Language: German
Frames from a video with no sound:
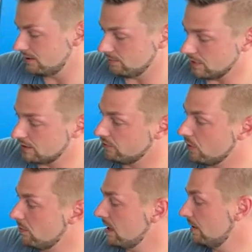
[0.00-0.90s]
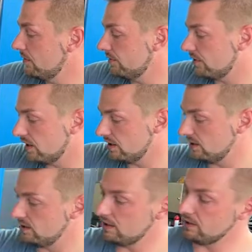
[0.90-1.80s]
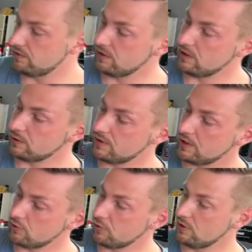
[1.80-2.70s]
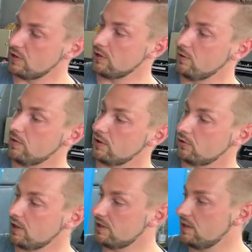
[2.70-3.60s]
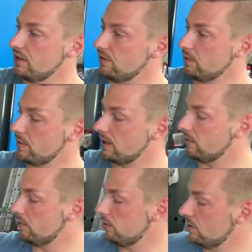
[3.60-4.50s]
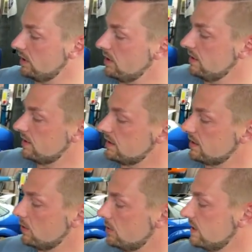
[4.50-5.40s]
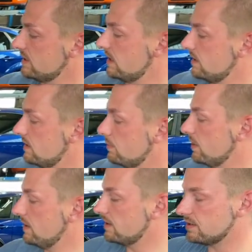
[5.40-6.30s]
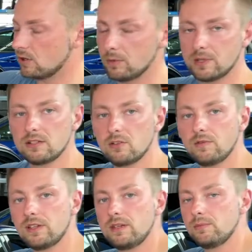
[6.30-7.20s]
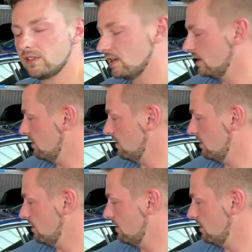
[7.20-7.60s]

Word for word: Passform einwandfrei. Ich finde auch sehr schön den Überstand hier vom Heckflügel, dass er auch die seitliche Blende so ein bisschen übernimmt.